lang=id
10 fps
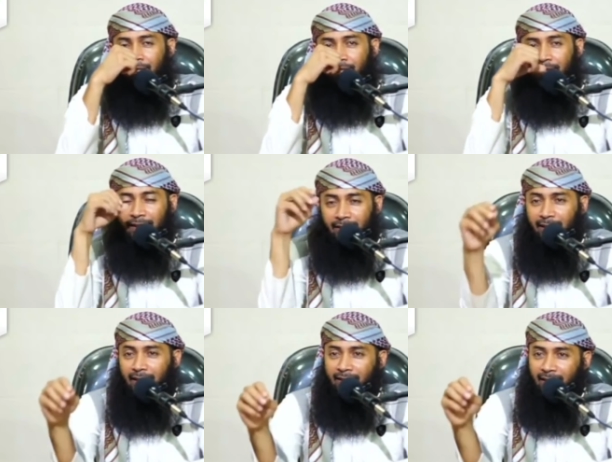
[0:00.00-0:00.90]

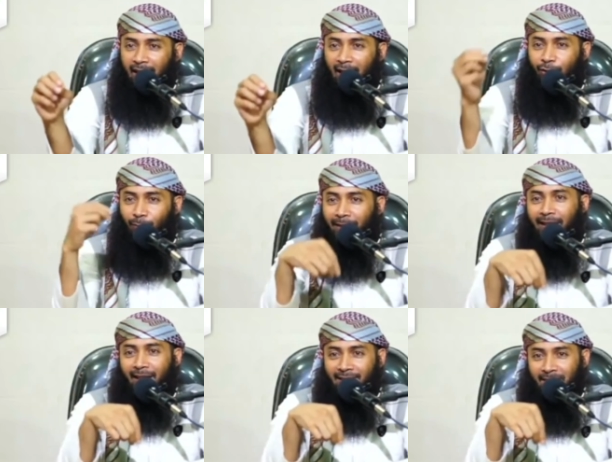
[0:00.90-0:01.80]
Sejatinya ketika antum
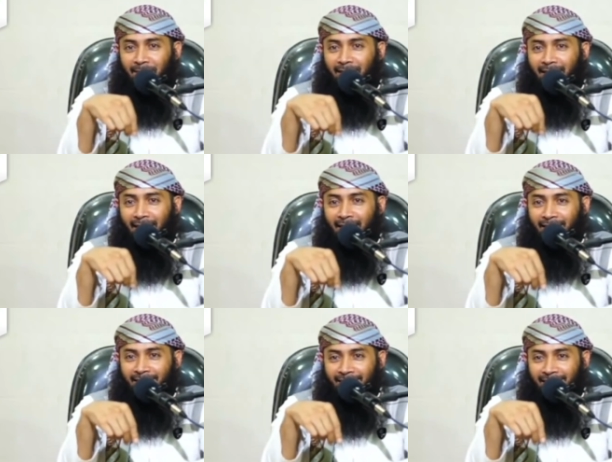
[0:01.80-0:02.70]
menikah sama dia,